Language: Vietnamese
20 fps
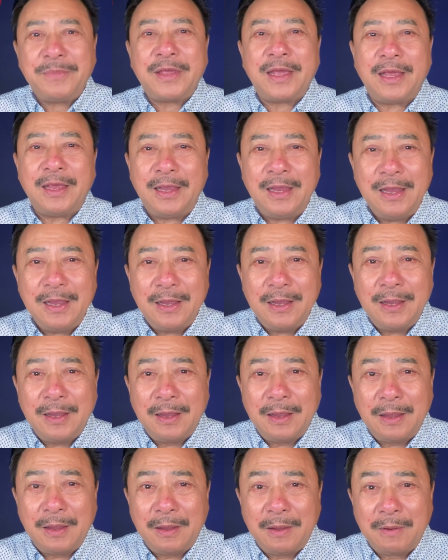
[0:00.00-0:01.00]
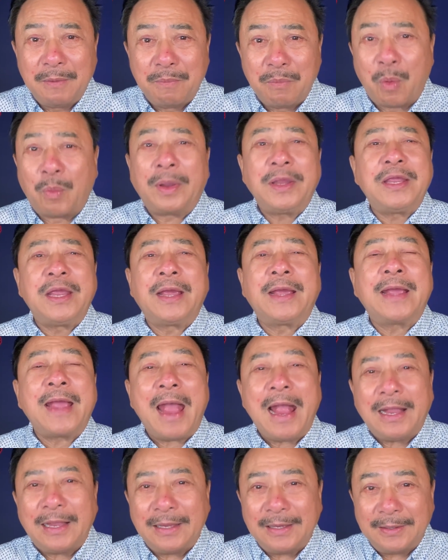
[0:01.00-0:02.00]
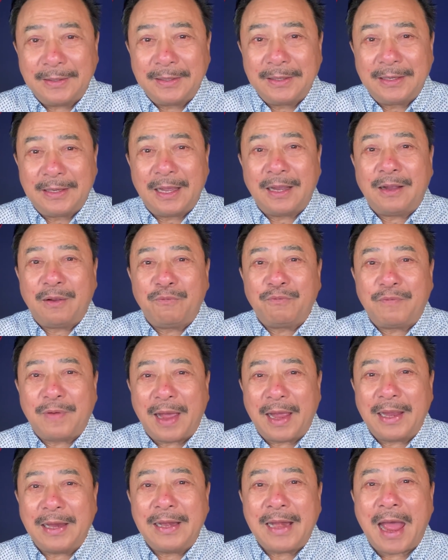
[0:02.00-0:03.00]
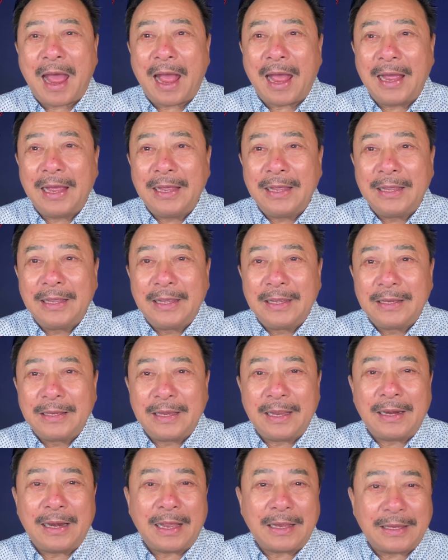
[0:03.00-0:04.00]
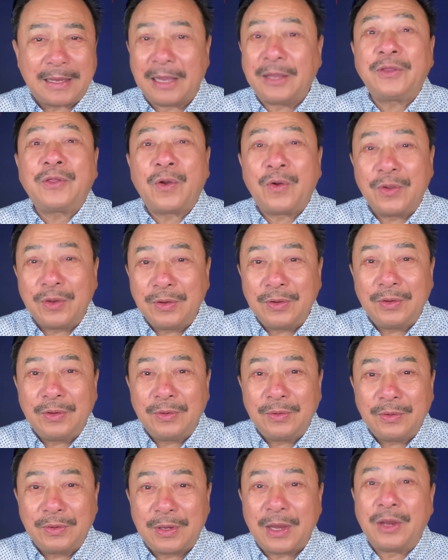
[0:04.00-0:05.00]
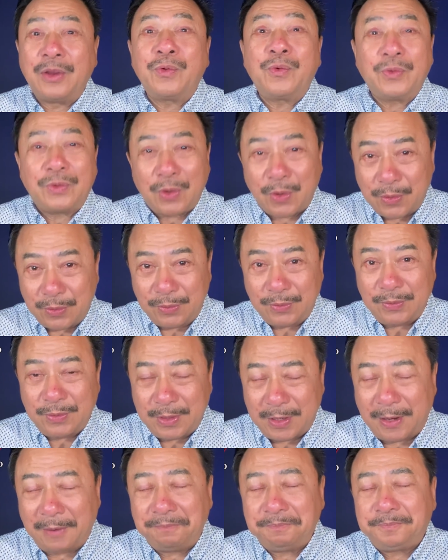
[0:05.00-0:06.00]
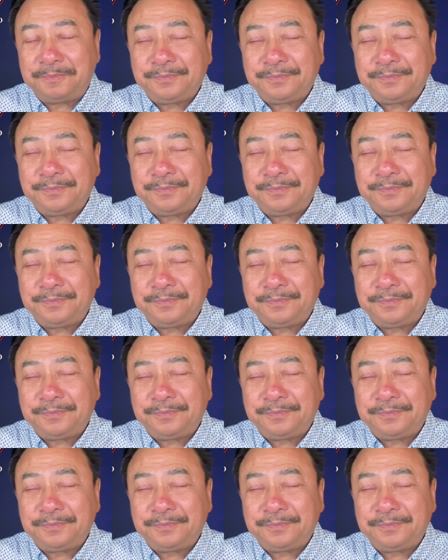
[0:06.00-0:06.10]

chỉ một cái gì khác, chứ không phải là như là chị tôi, chị của tôi nha.